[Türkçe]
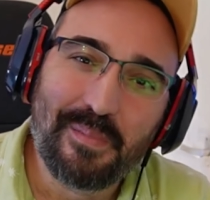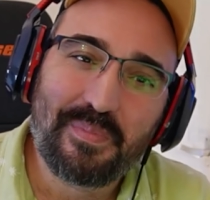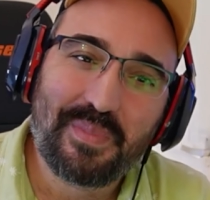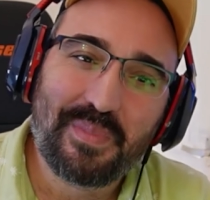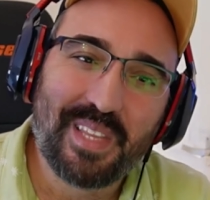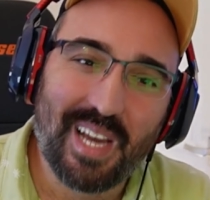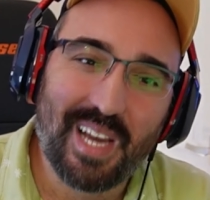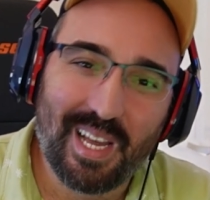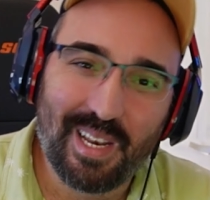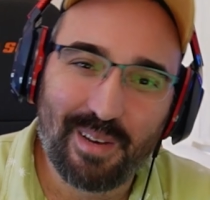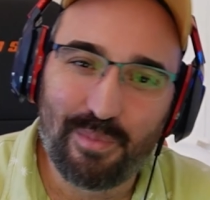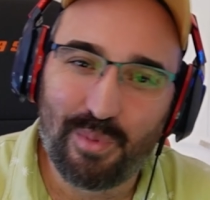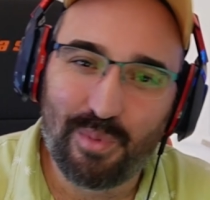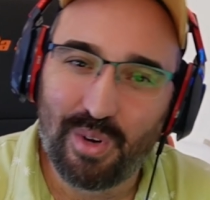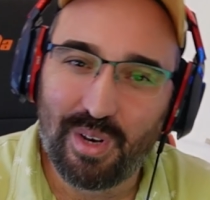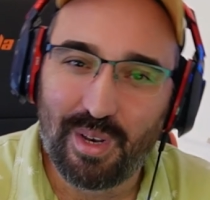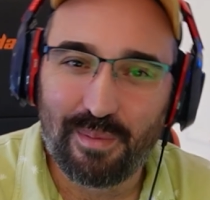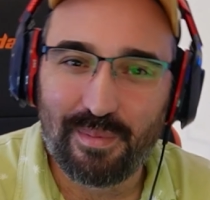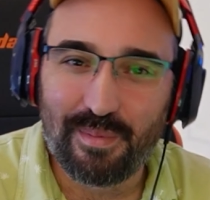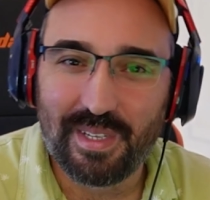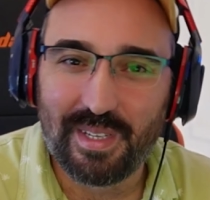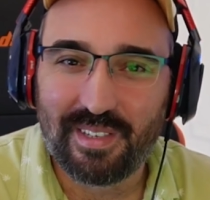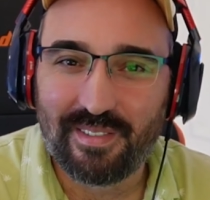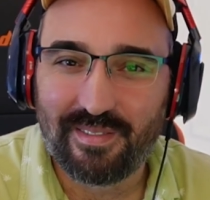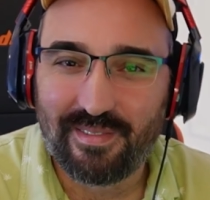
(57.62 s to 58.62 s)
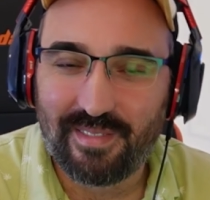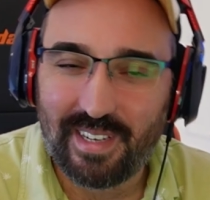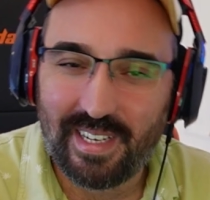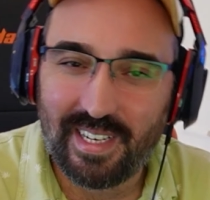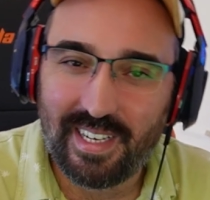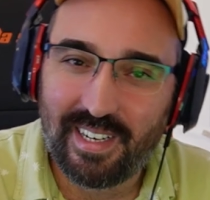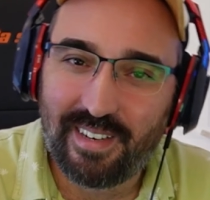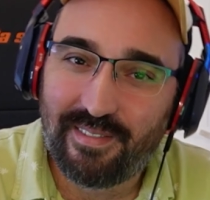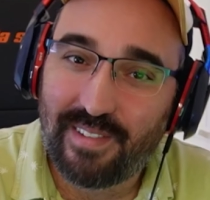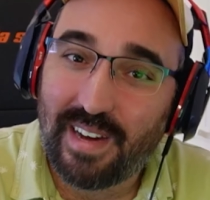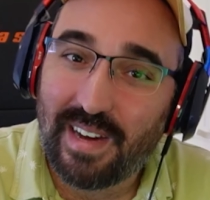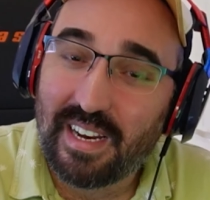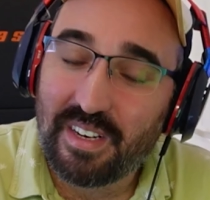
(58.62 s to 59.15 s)
Yani böyle bir
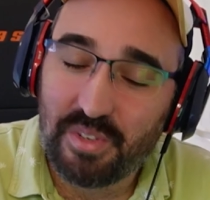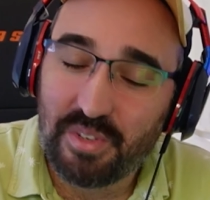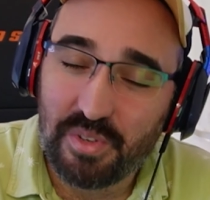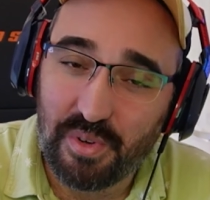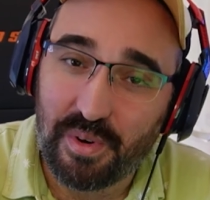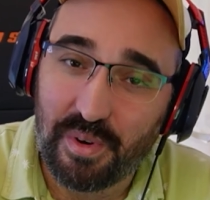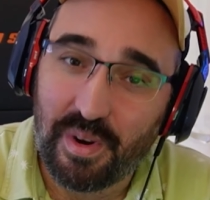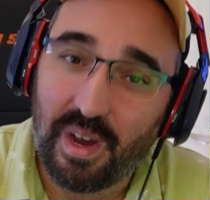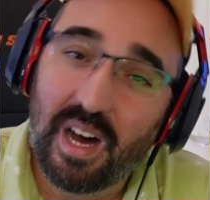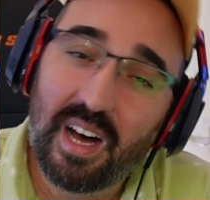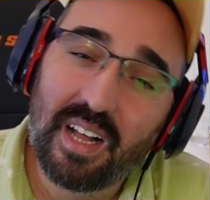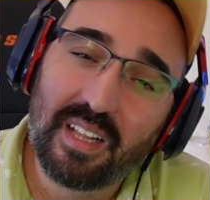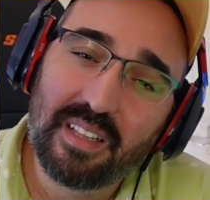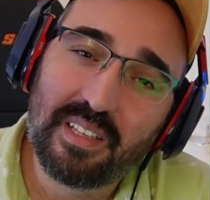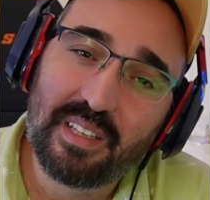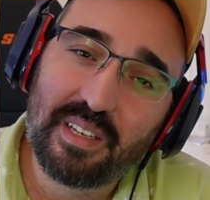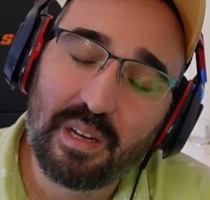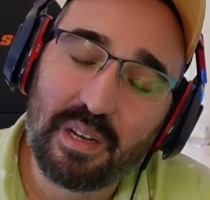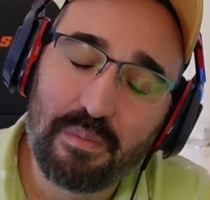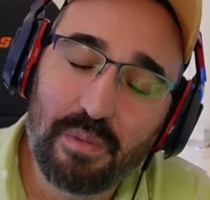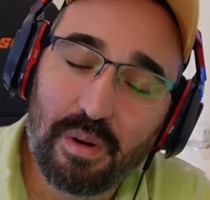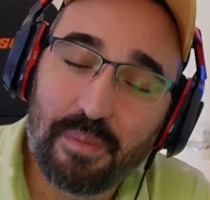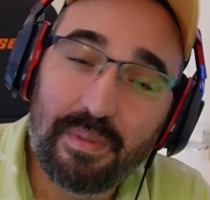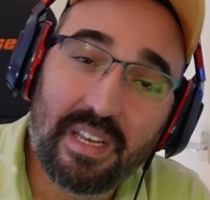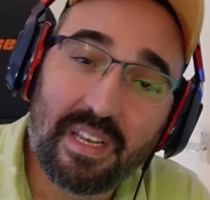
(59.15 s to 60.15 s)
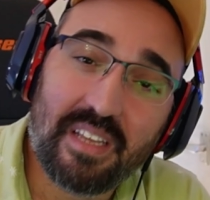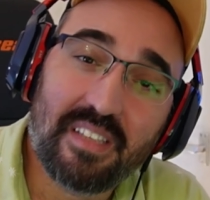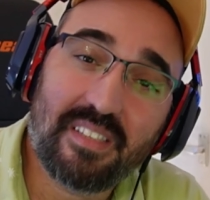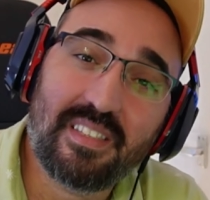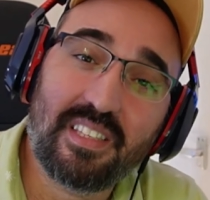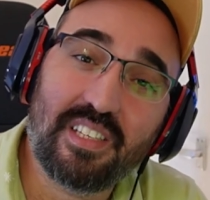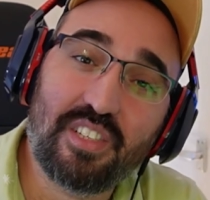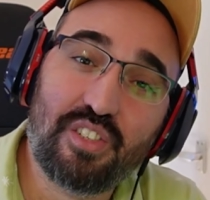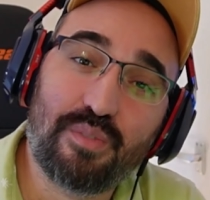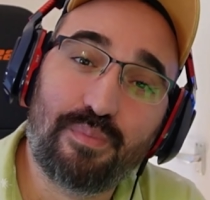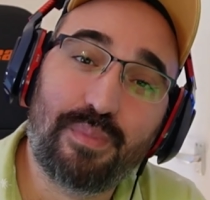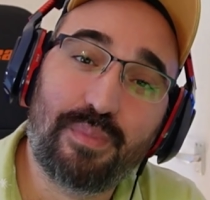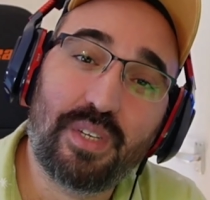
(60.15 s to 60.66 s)
e, versiyonu aldık ama
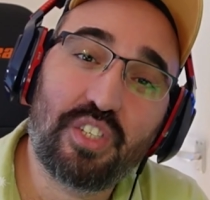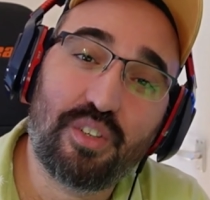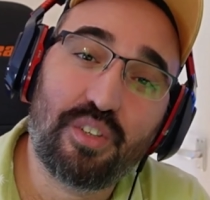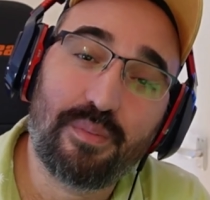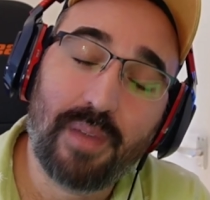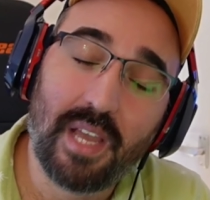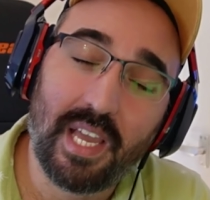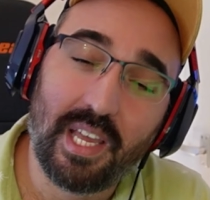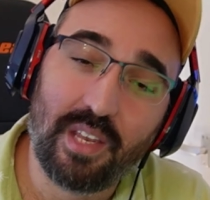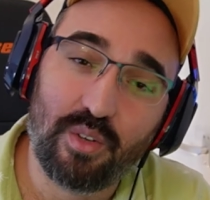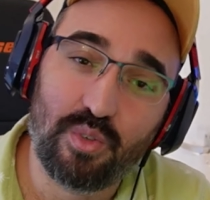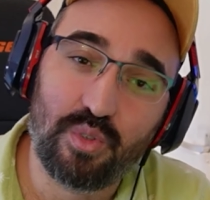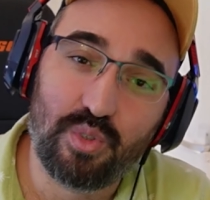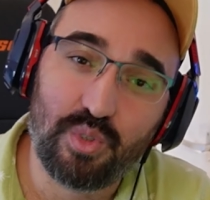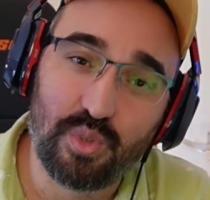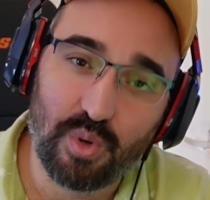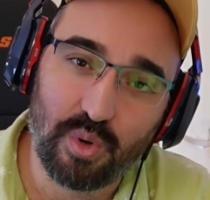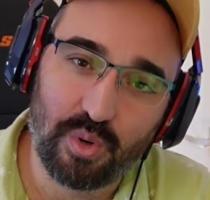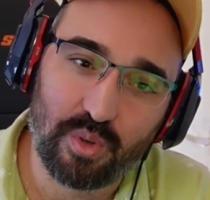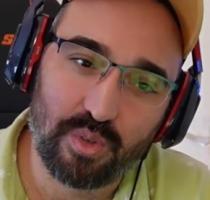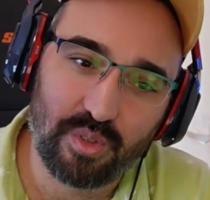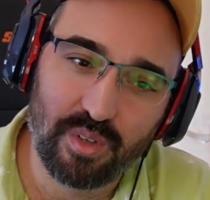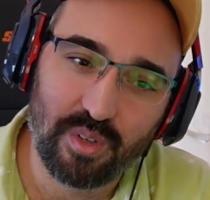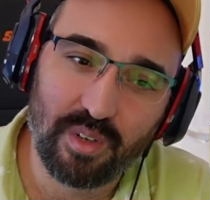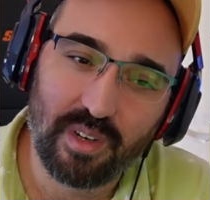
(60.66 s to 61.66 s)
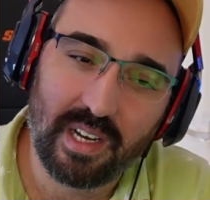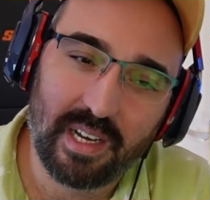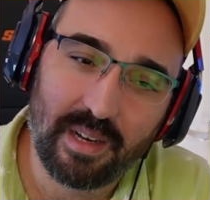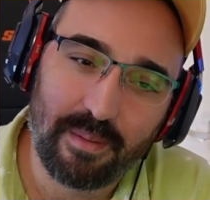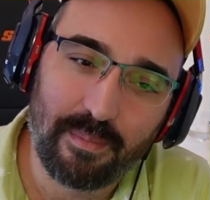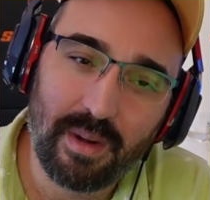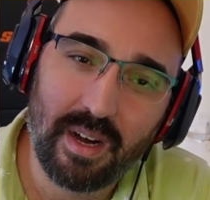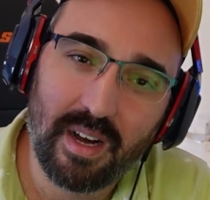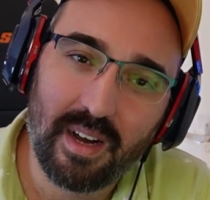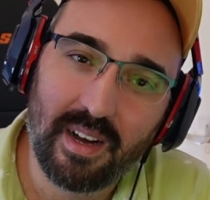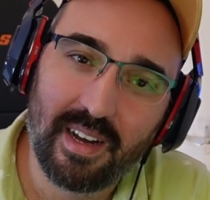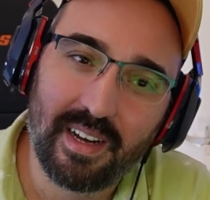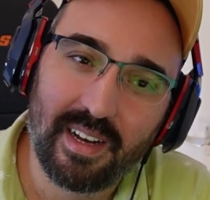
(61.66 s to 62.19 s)
PlayStation 5'im henüz yoktu.
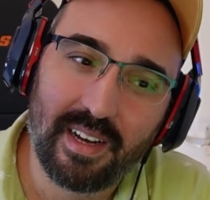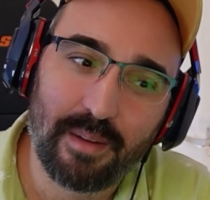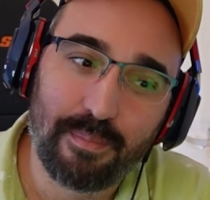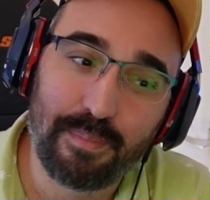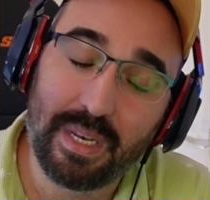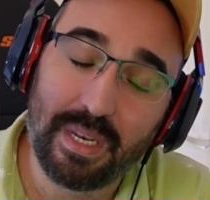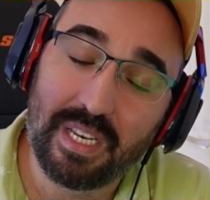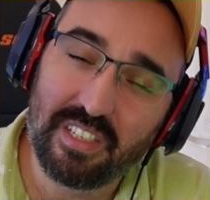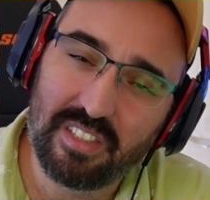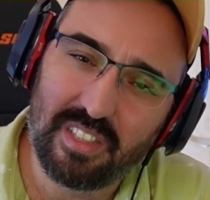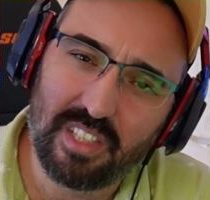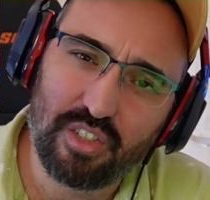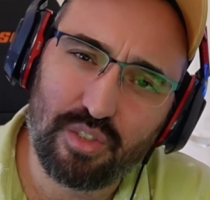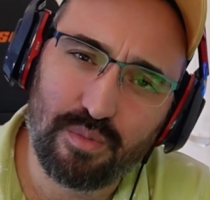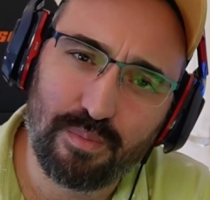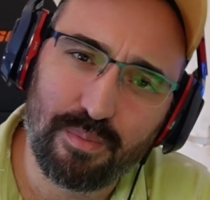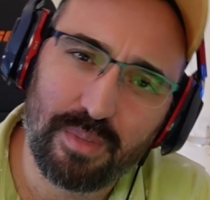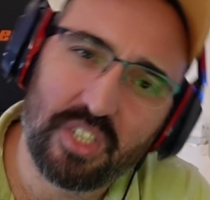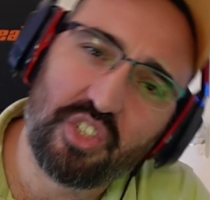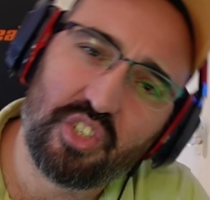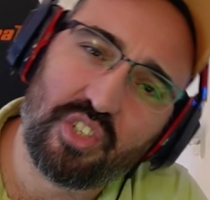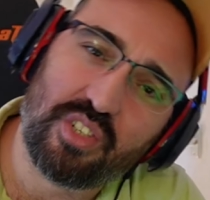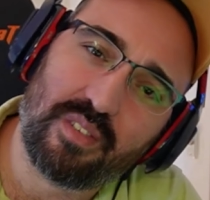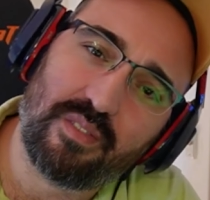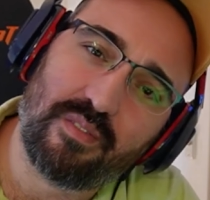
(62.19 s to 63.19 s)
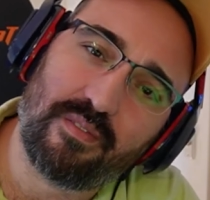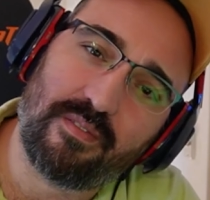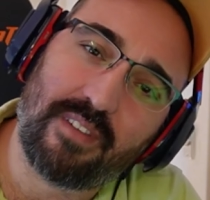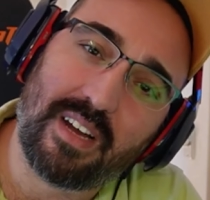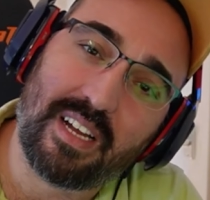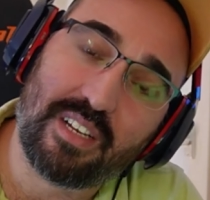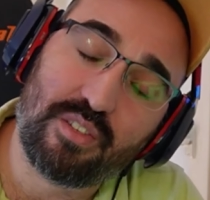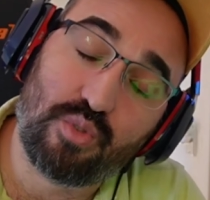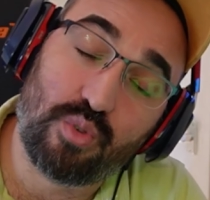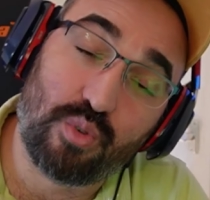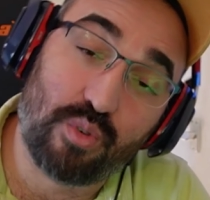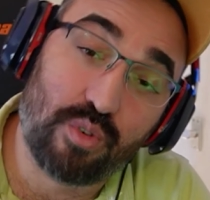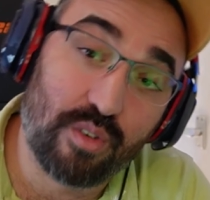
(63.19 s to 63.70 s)
Ama e, PlayStation 5'in
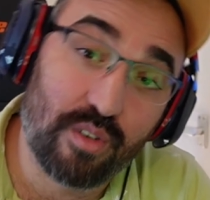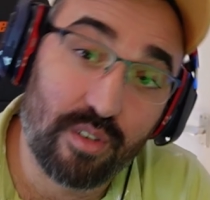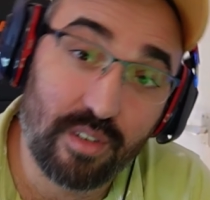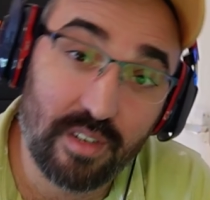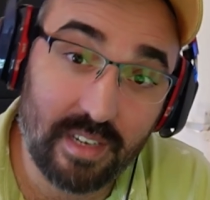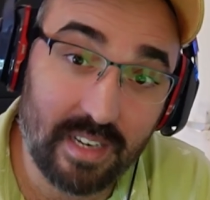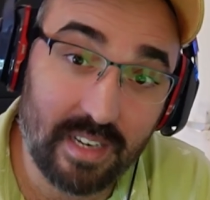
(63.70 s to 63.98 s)
versiyonunu